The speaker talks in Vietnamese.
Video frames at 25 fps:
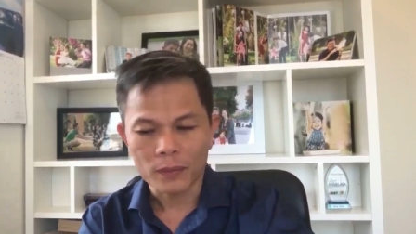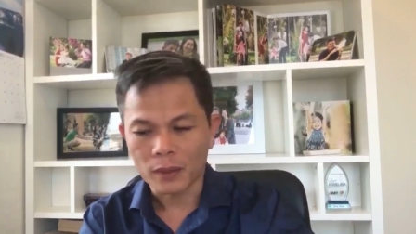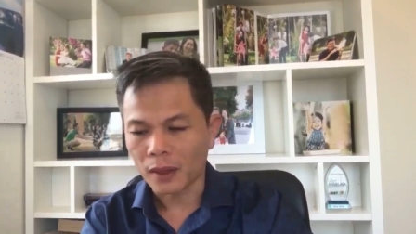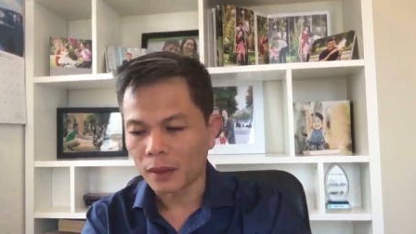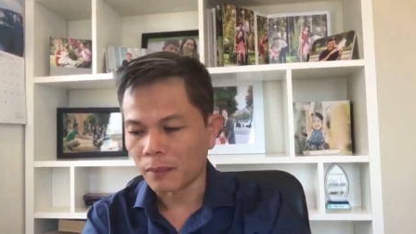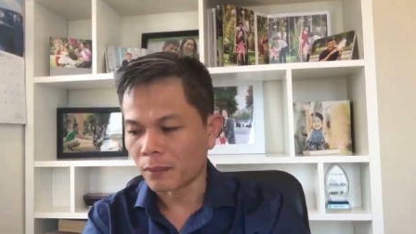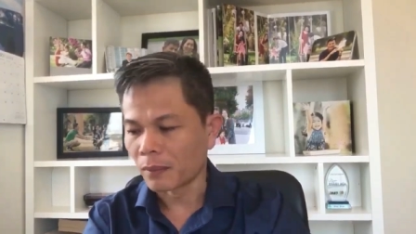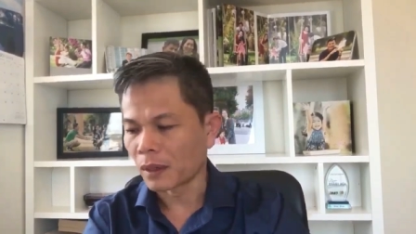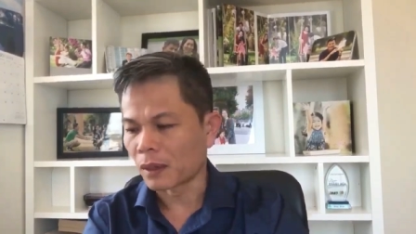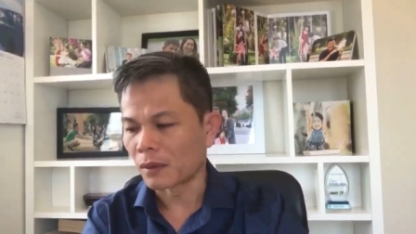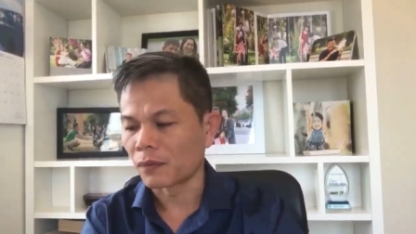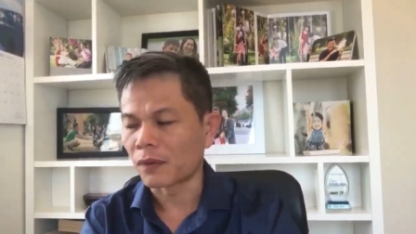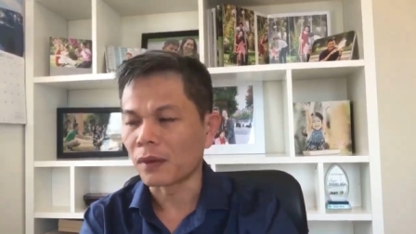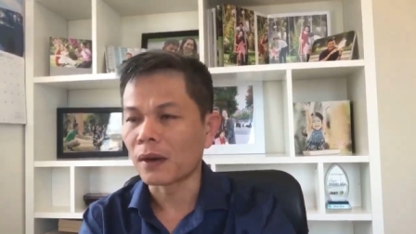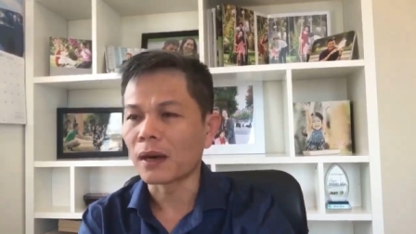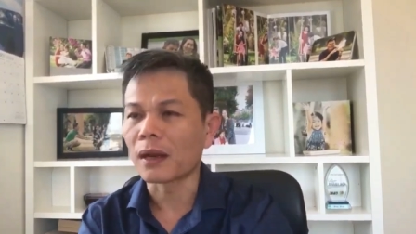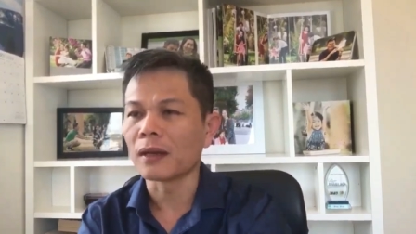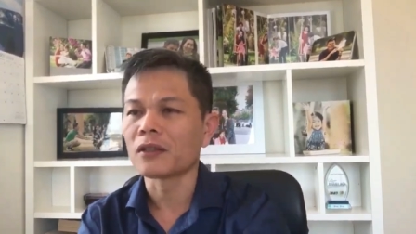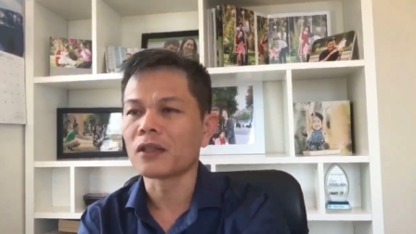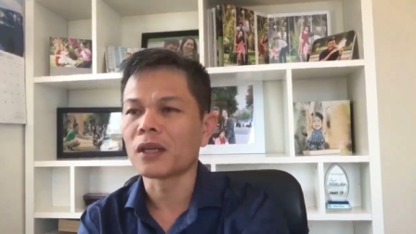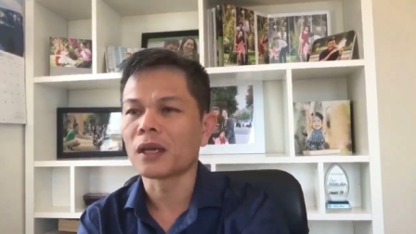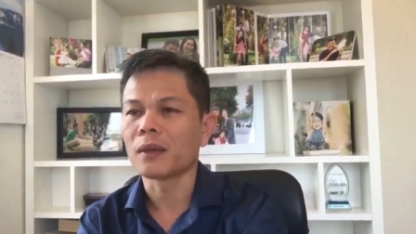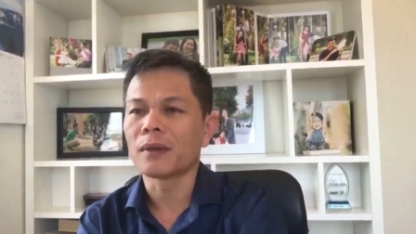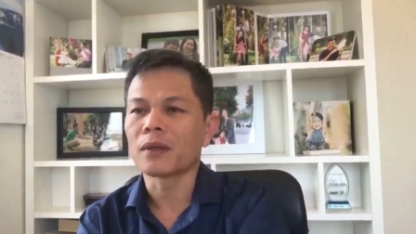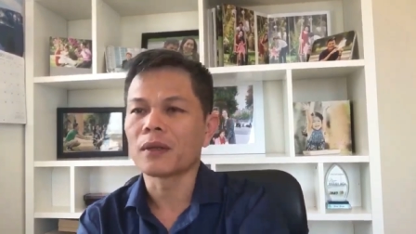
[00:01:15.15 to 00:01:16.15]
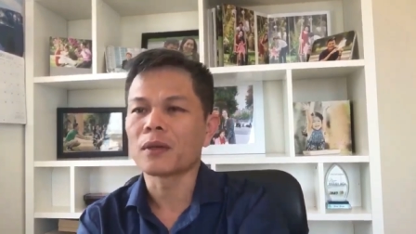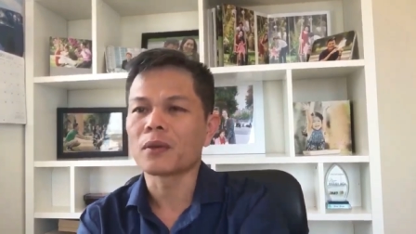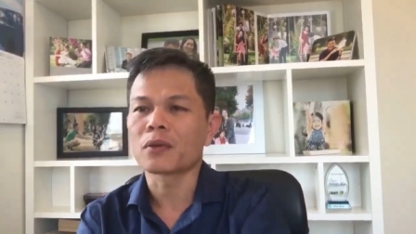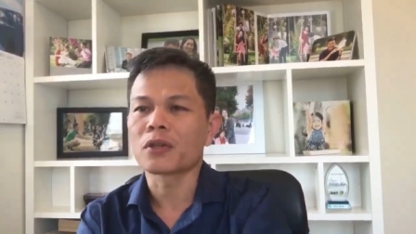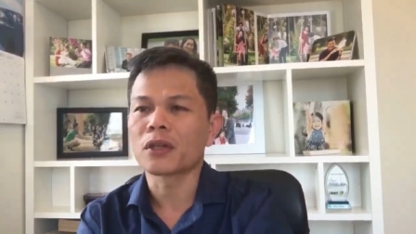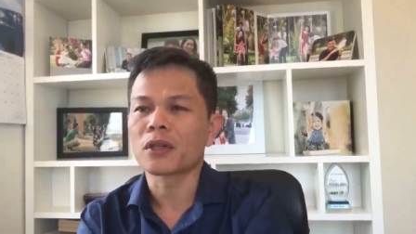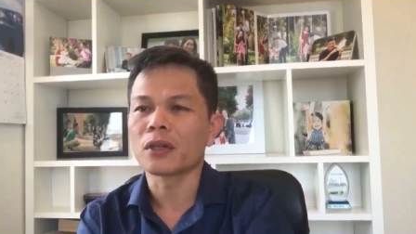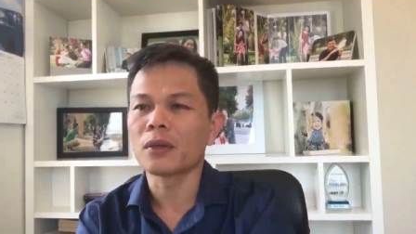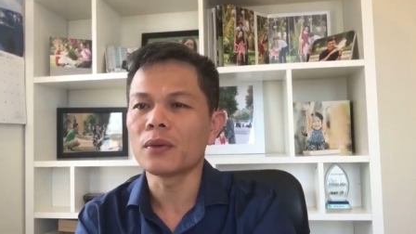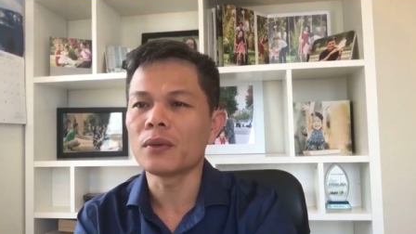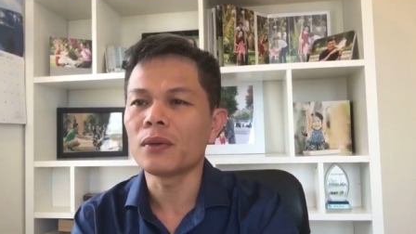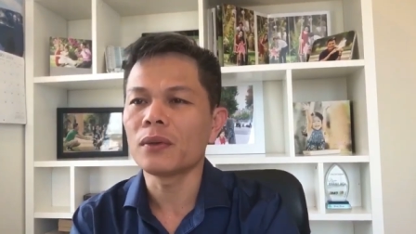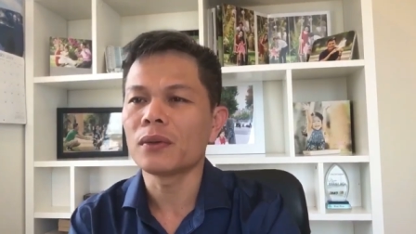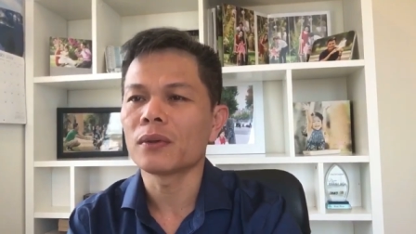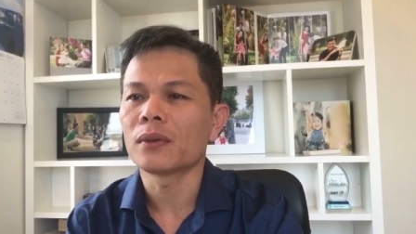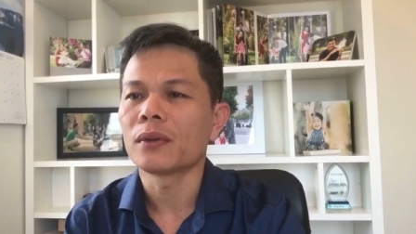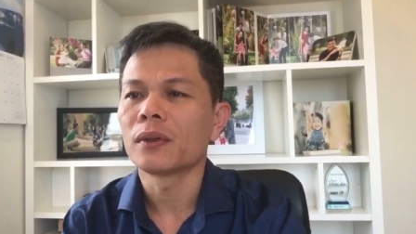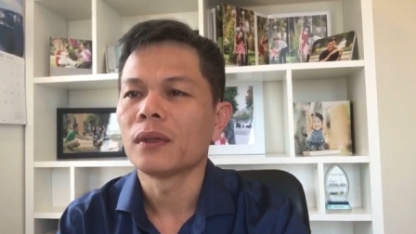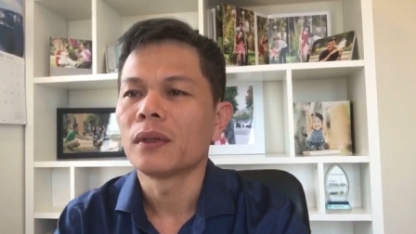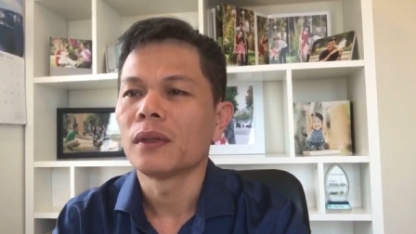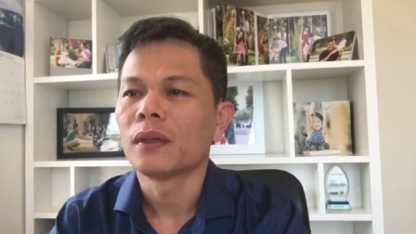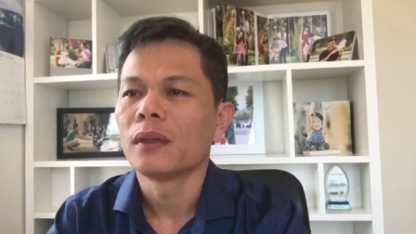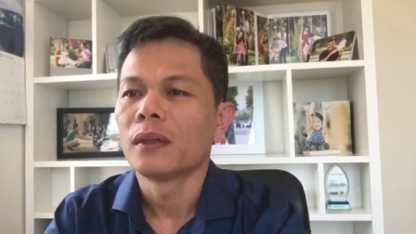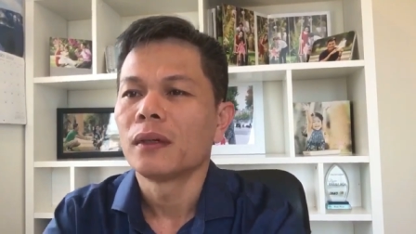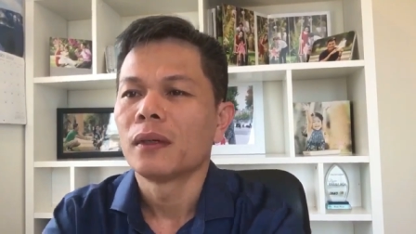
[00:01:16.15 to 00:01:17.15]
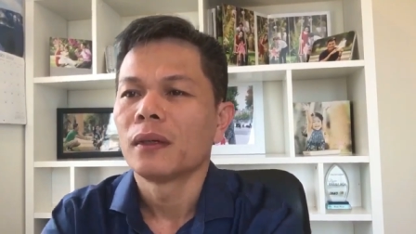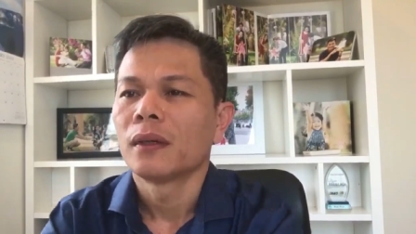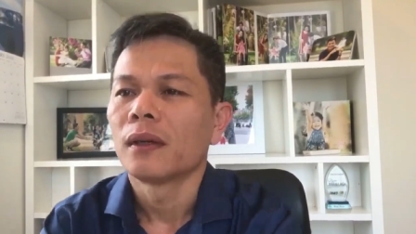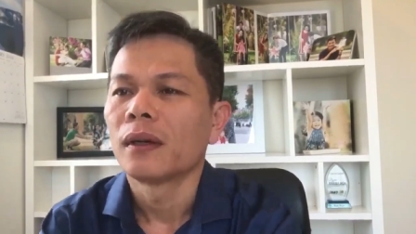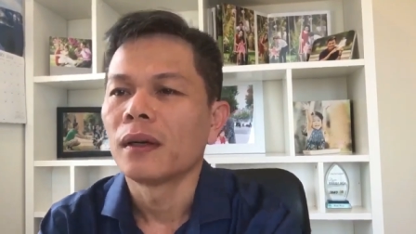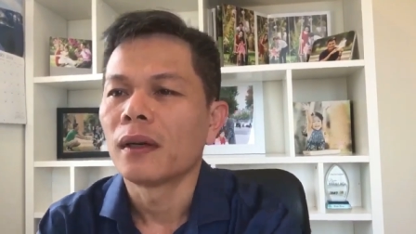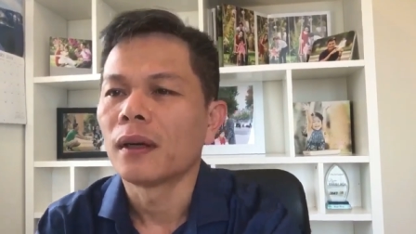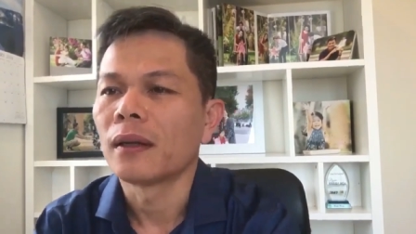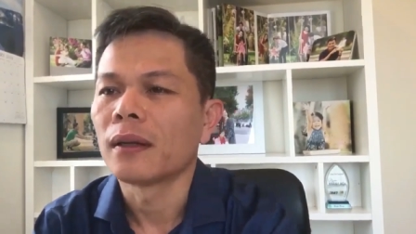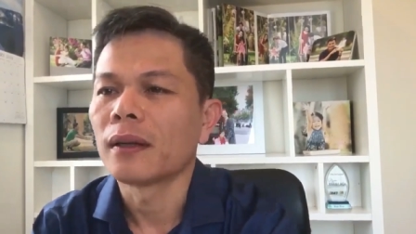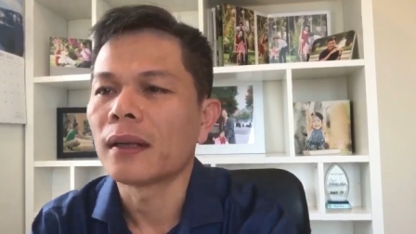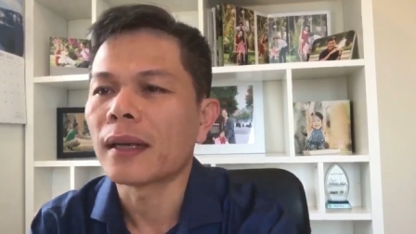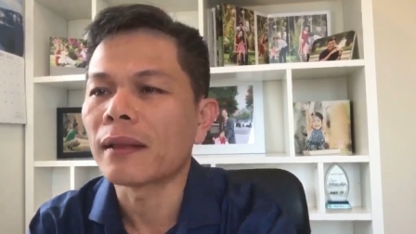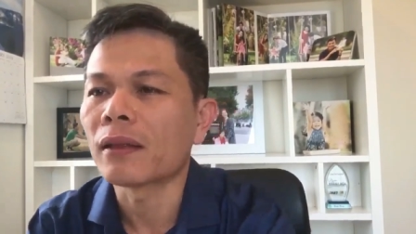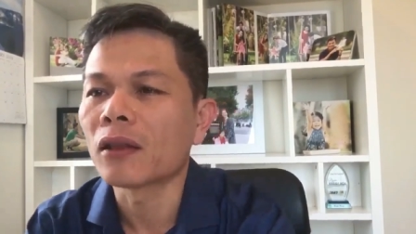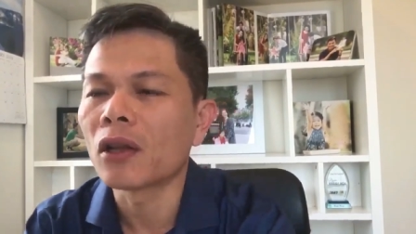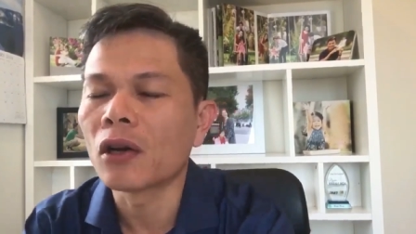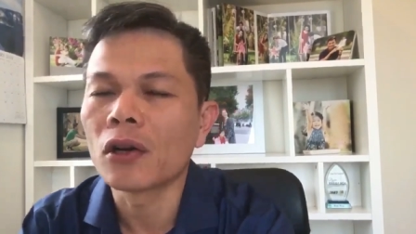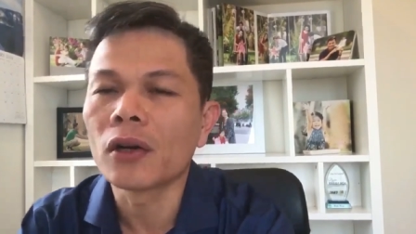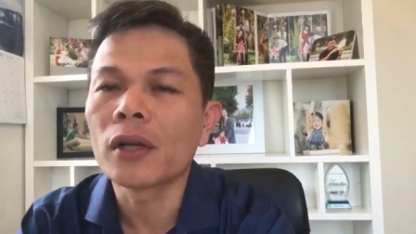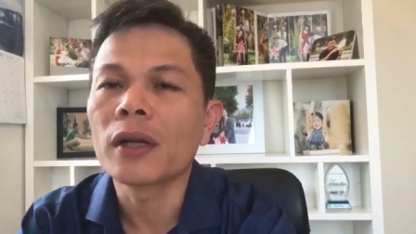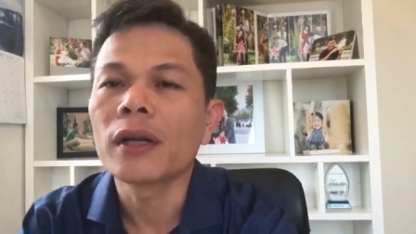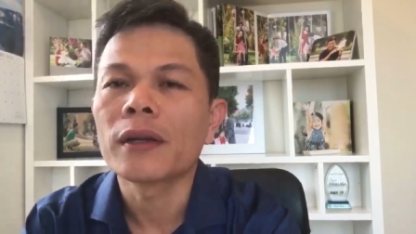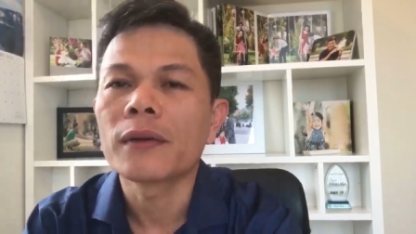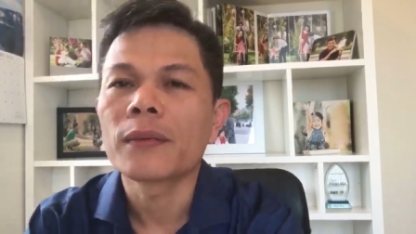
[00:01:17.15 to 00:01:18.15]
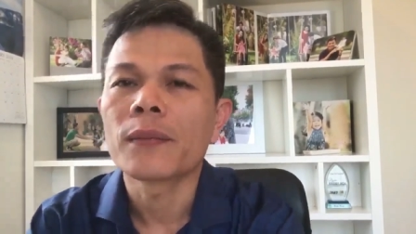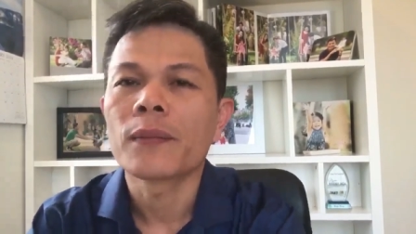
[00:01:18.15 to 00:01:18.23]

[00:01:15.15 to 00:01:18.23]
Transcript: thì mình phải live stream để chút xíu à, nhanh thôi